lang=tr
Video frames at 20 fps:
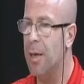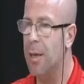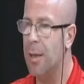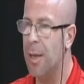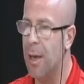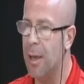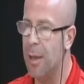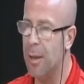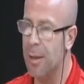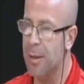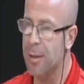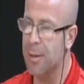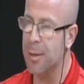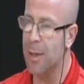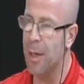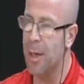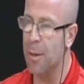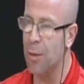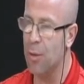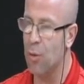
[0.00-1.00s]

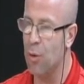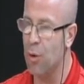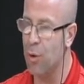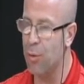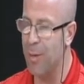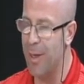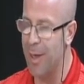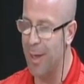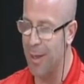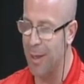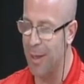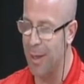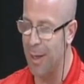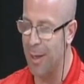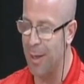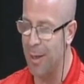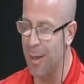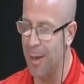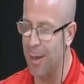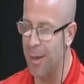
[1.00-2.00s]
Yalnızca görme
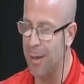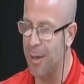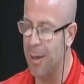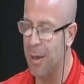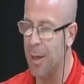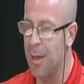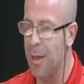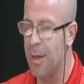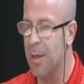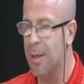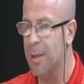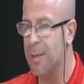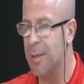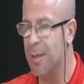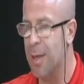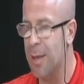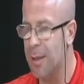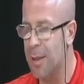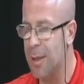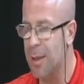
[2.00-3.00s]
engellilerin
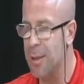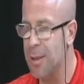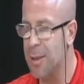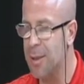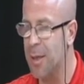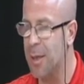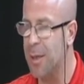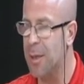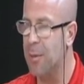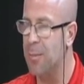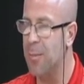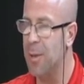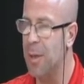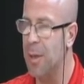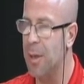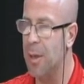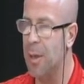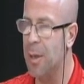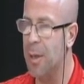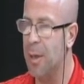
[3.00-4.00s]
satranç
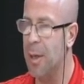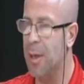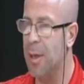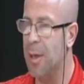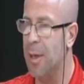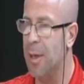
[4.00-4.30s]
takımı e,